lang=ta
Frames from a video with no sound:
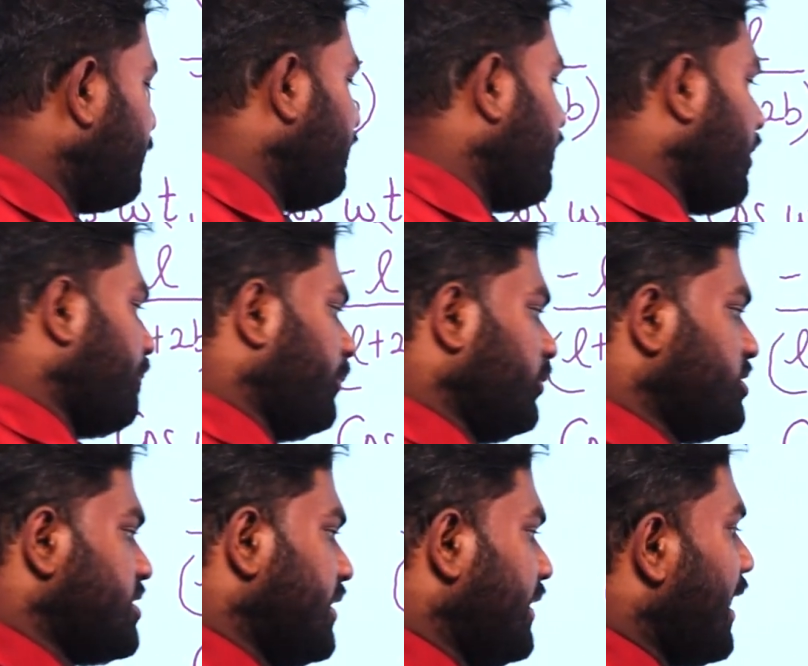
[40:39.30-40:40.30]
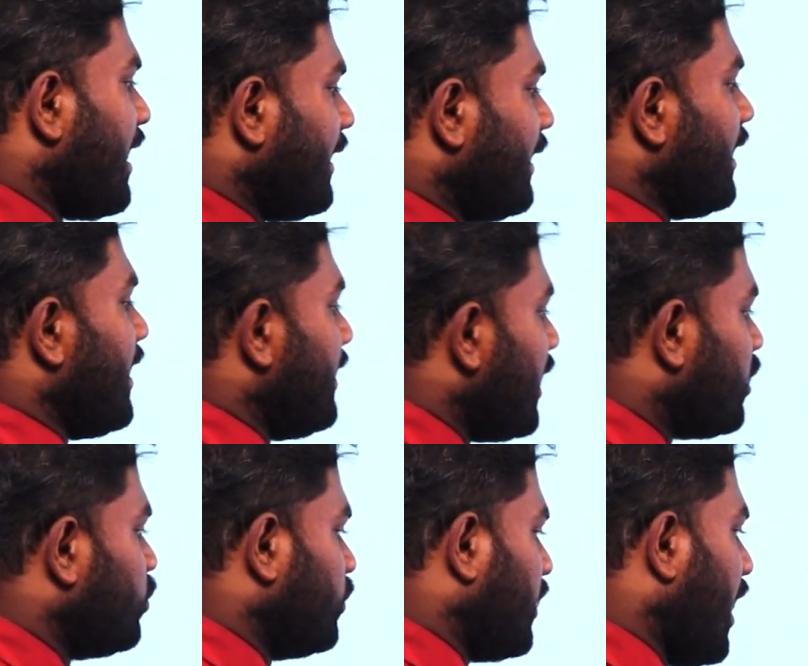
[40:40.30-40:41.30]
இப்படி வரப்போகுது சரி நாங்கள் எங்களோட
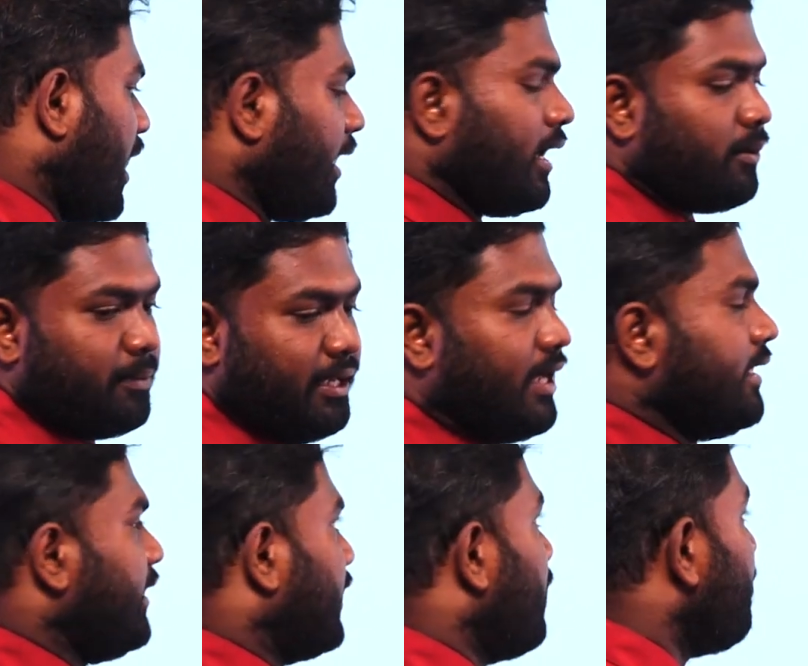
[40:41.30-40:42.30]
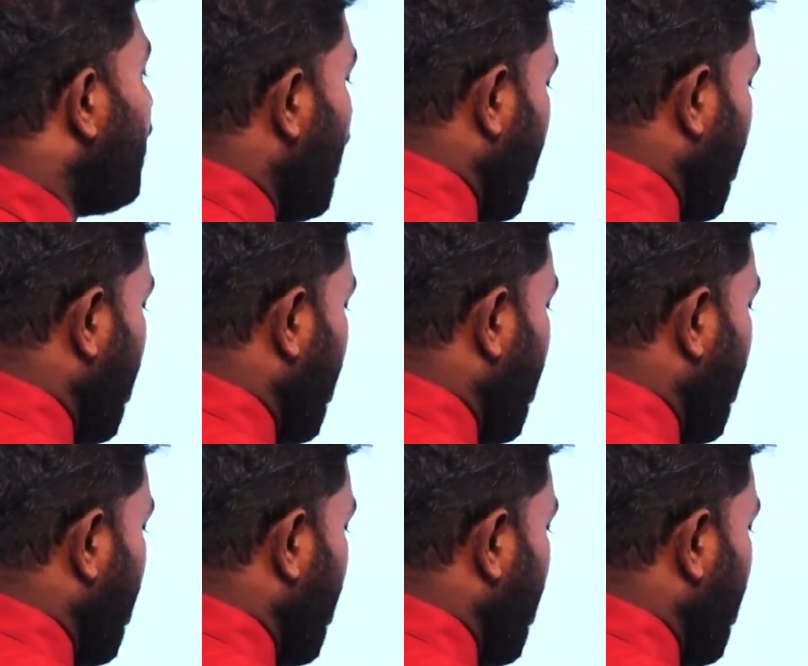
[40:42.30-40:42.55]
இலகுவுக்காக இப்படி எழுதியிருக்கோம்